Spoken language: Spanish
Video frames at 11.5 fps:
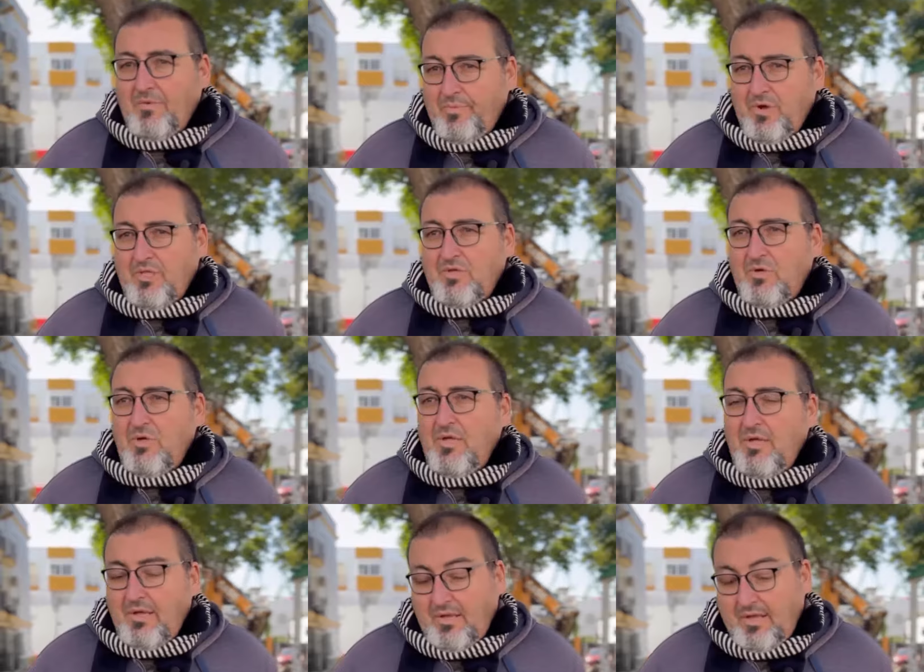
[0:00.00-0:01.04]
poquito
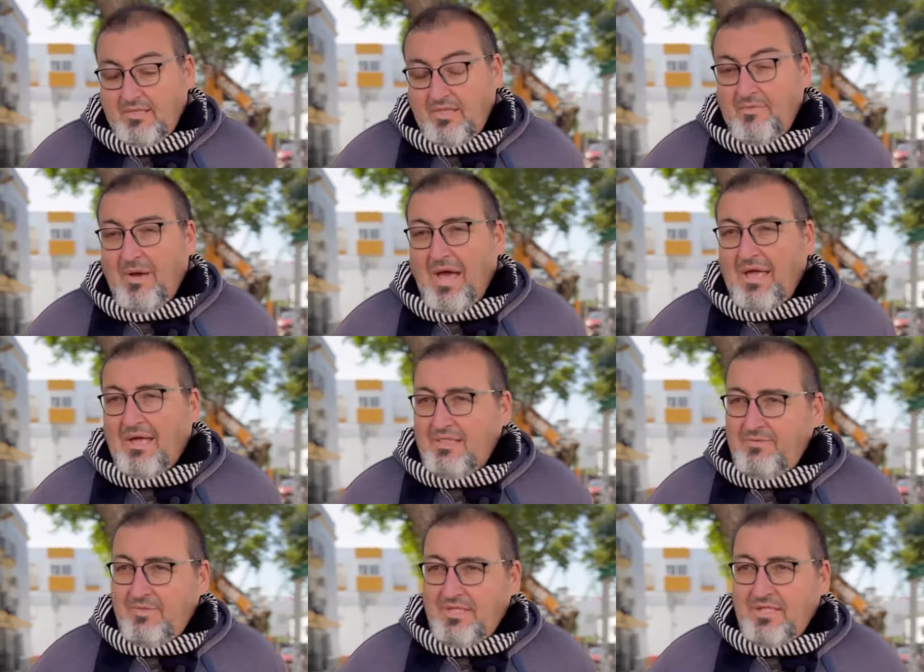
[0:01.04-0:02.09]
esa imagen que
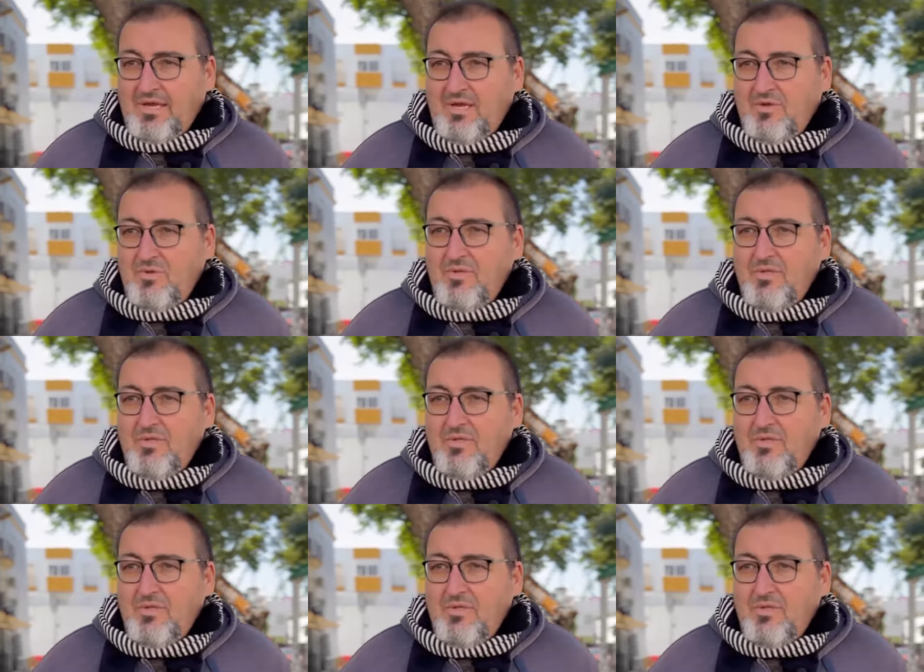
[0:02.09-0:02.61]
debe de tener, ¿no?